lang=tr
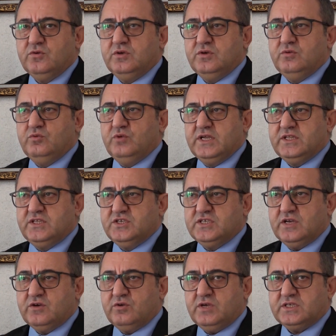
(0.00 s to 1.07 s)
e,
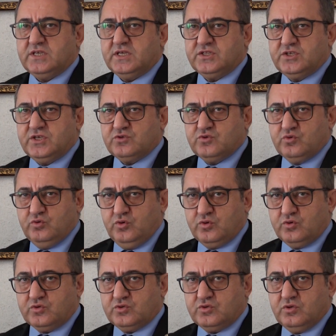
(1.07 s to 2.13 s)
üreticiler olarak satışa
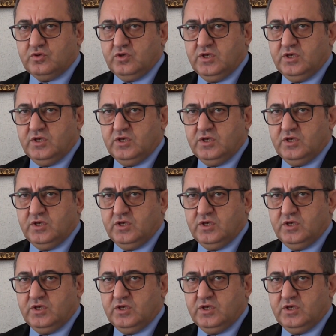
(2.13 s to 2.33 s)
sunuyoruz.